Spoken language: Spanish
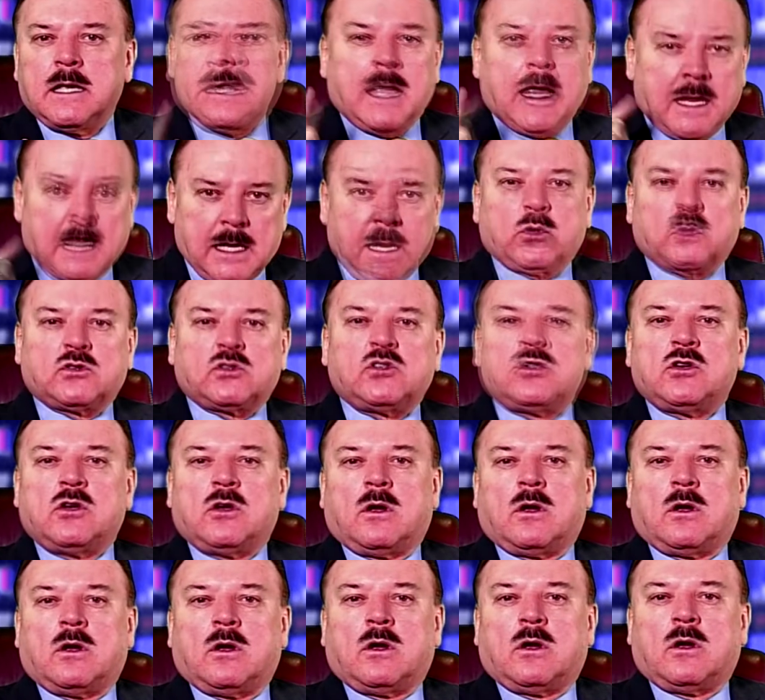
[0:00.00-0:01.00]
que en la
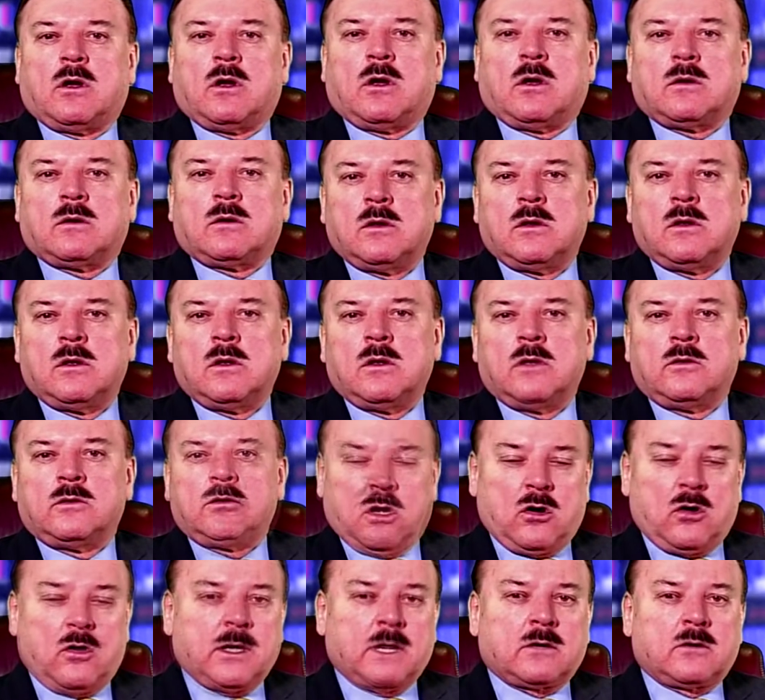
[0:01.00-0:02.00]
posición
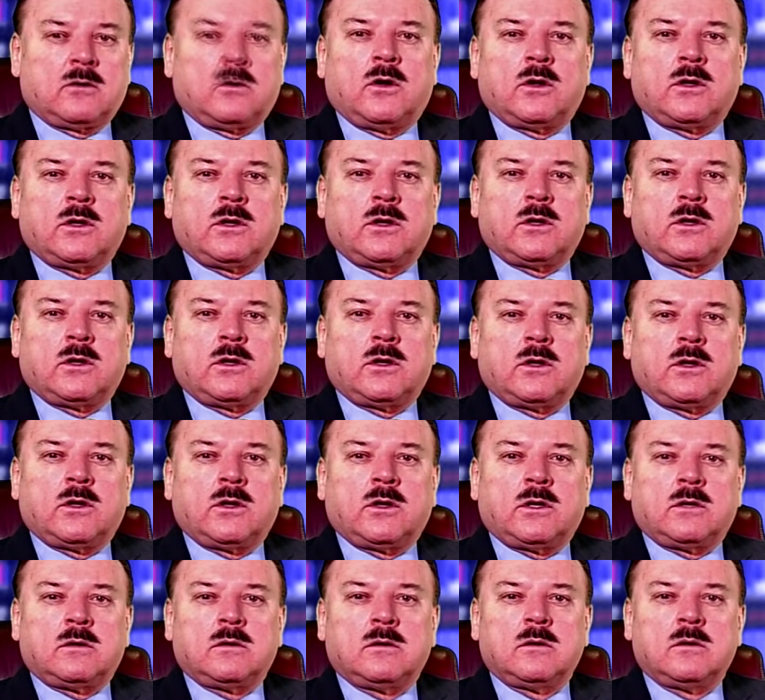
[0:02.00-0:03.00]
de gobierno
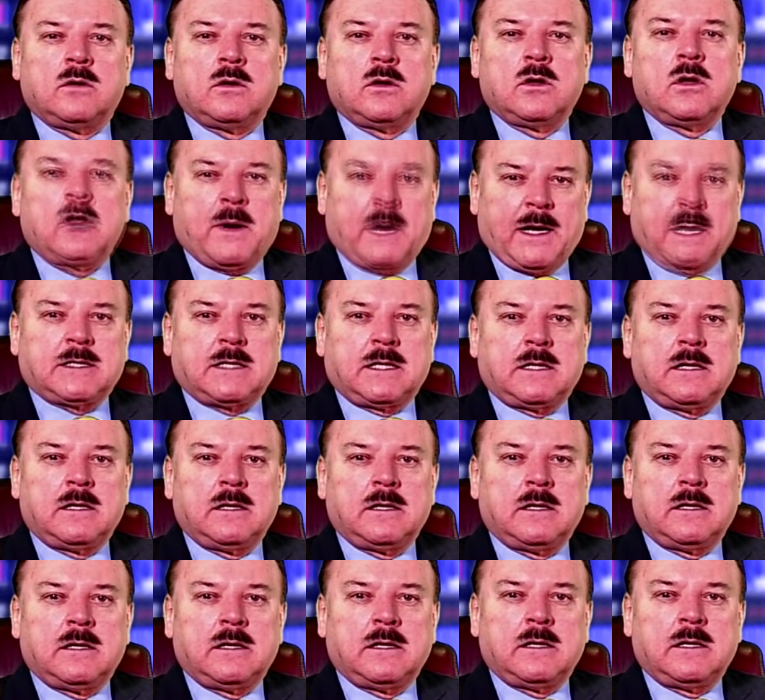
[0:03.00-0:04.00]
hoy
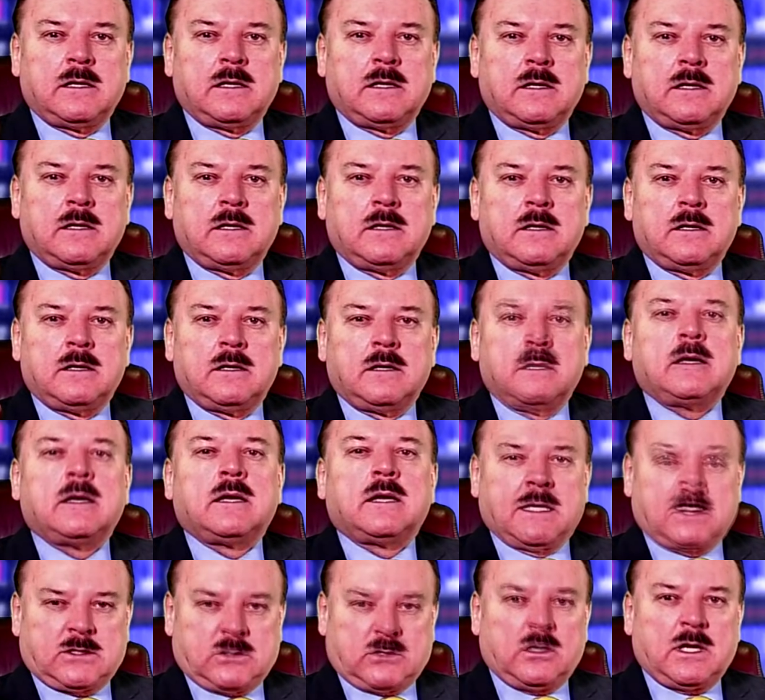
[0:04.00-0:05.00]
parecen
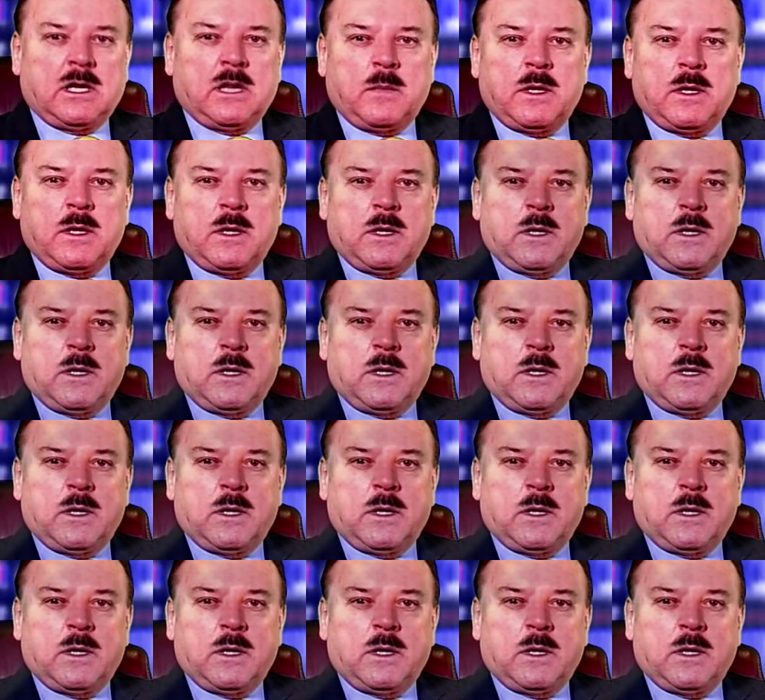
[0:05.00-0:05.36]
que son